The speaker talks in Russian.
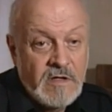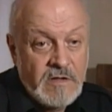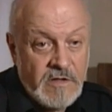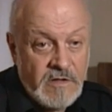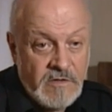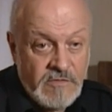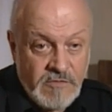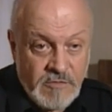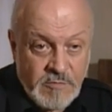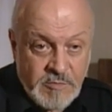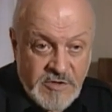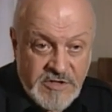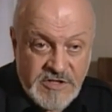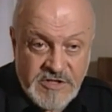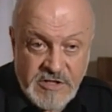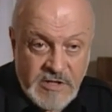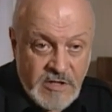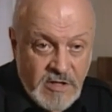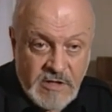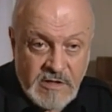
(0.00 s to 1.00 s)
да еще
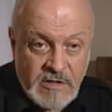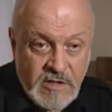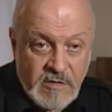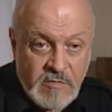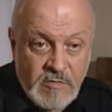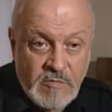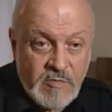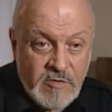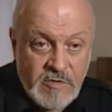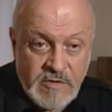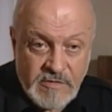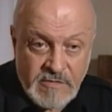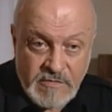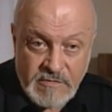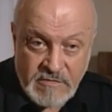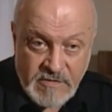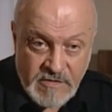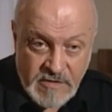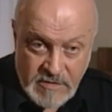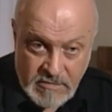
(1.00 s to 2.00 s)
подчинить какому-то
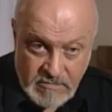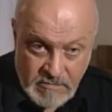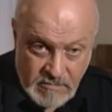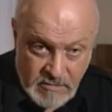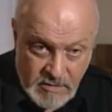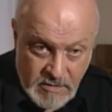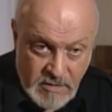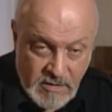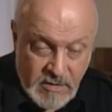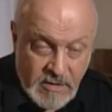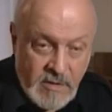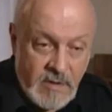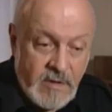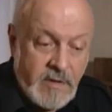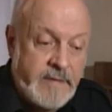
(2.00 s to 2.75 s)
сюжету, и